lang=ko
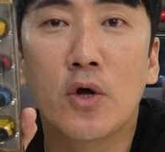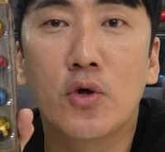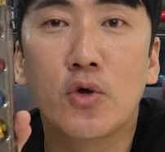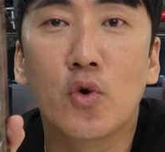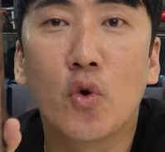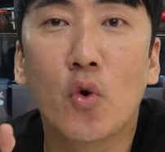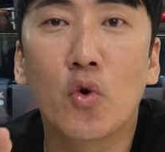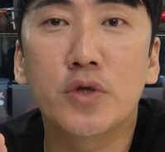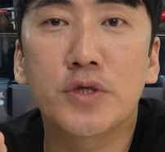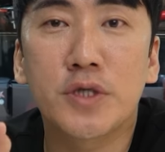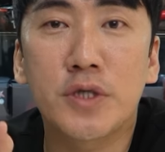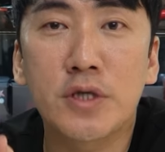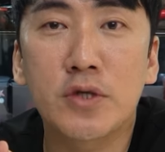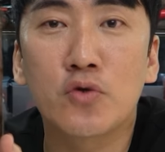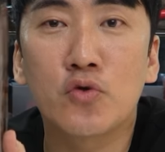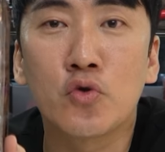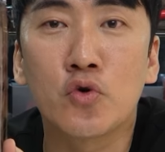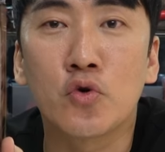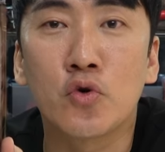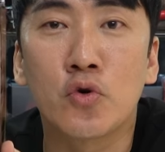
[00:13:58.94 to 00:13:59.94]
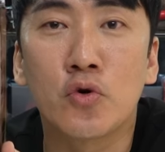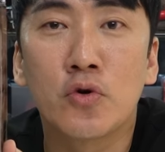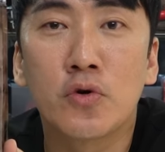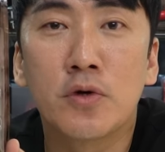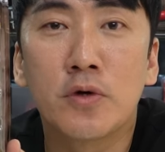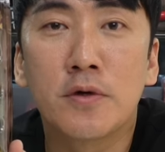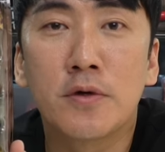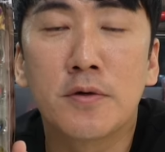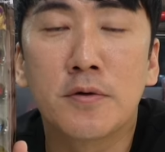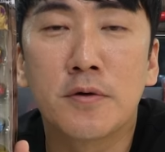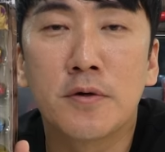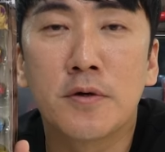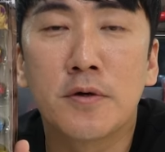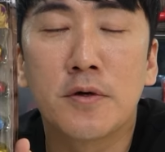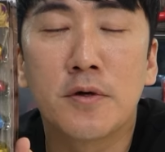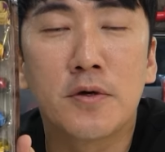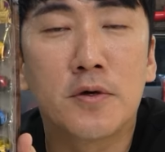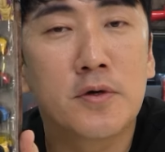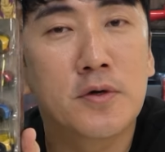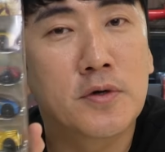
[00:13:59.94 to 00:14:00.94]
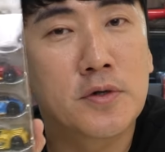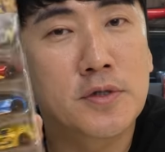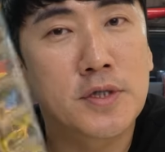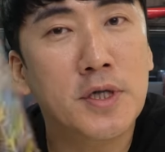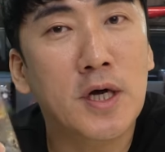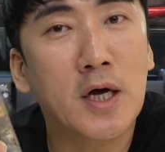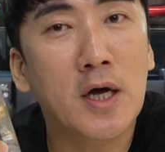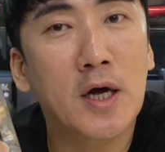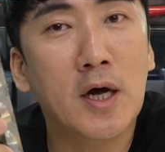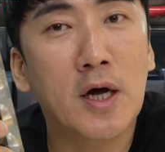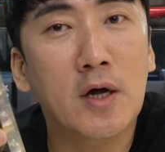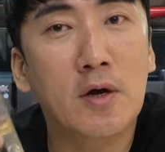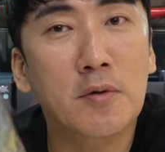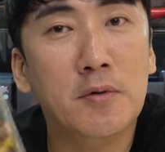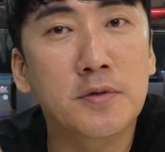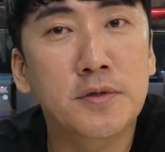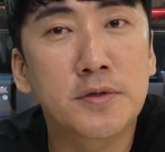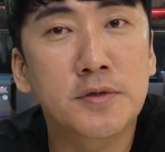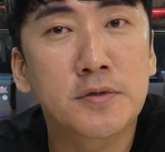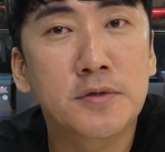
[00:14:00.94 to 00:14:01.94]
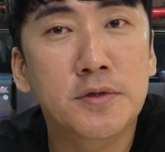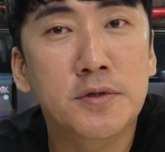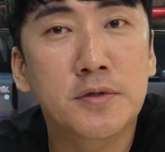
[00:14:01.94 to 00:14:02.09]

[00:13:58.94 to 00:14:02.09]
요 친구, 자, 아론.